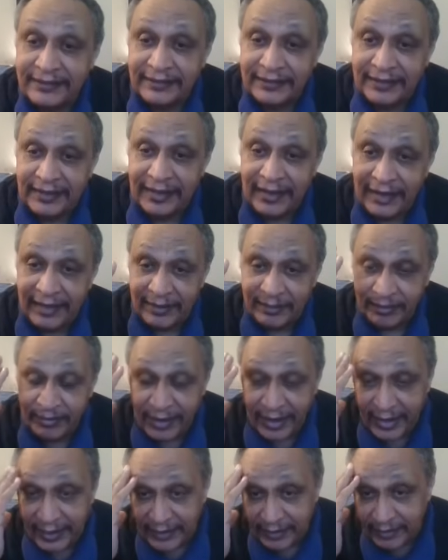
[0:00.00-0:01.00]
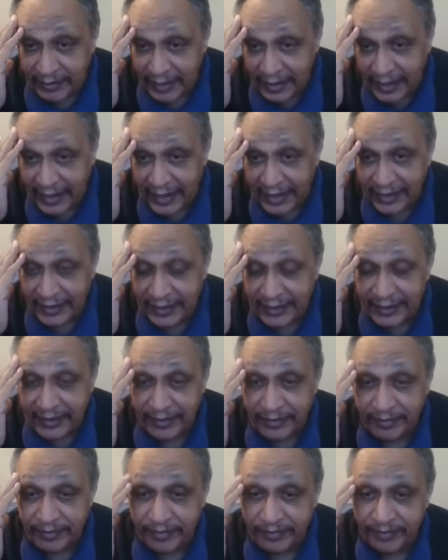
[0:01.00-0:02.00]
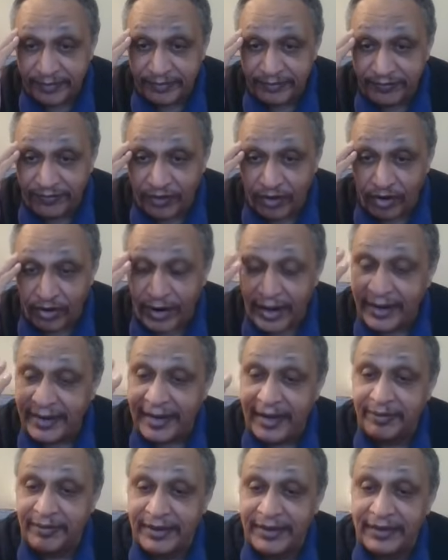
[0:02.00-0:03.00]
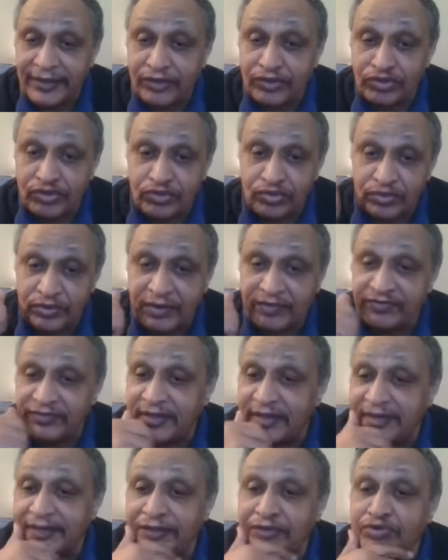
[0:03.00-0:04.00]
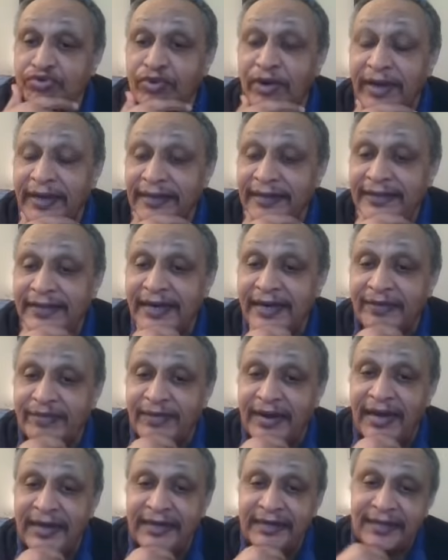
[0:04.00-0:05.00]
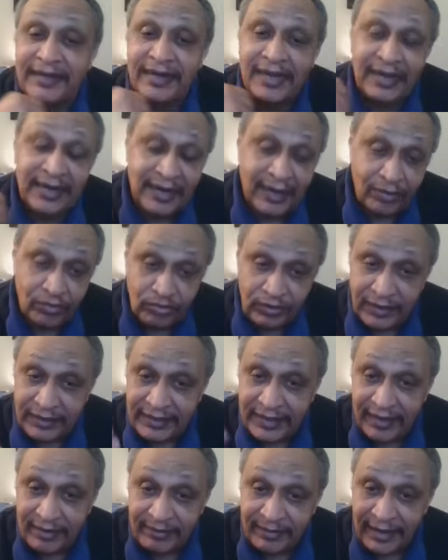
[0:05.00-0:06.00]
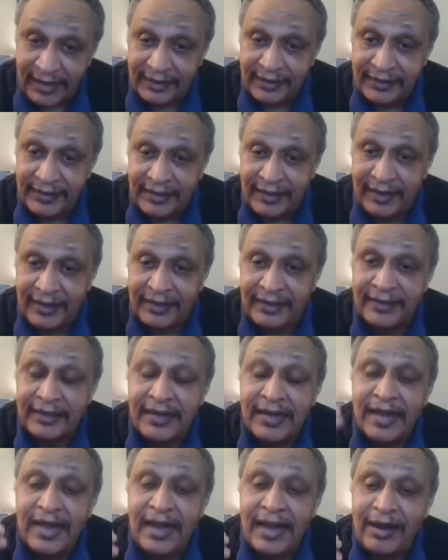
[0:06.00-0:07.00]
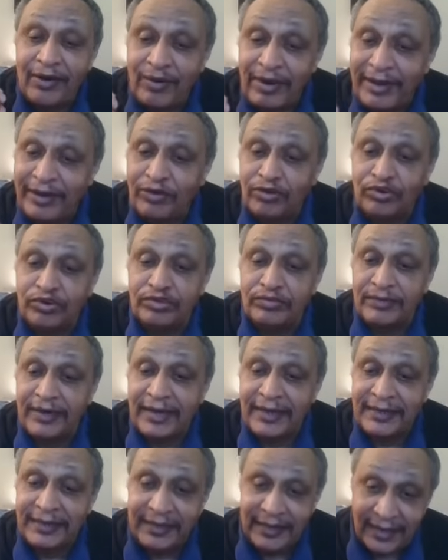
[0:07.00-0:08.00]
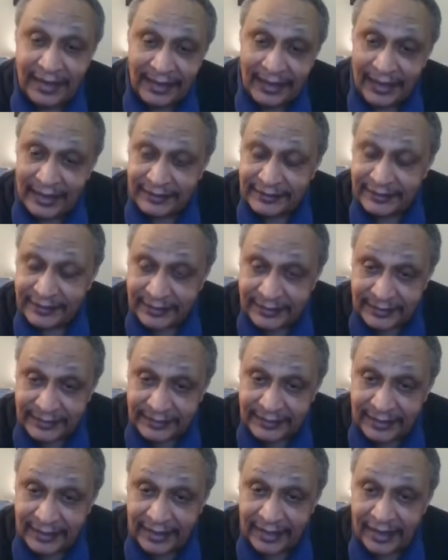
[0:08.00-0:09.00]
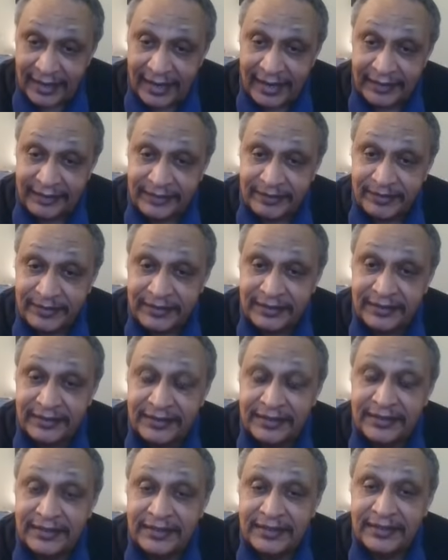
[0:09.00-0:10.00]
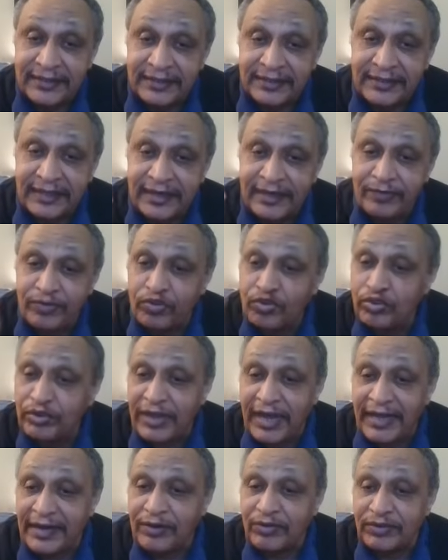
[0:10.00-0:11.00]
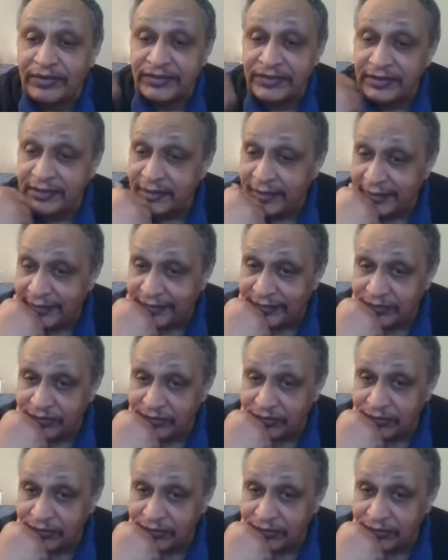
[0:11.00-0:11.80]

الباني ليها اللعب فلوران أبينج شنو نفترض انه حينجح مع الهلال او نجح مع الهلال او حيقعد مع الهلال العشر سنين القادمة دي طيب هو داير يوصلنا لشنو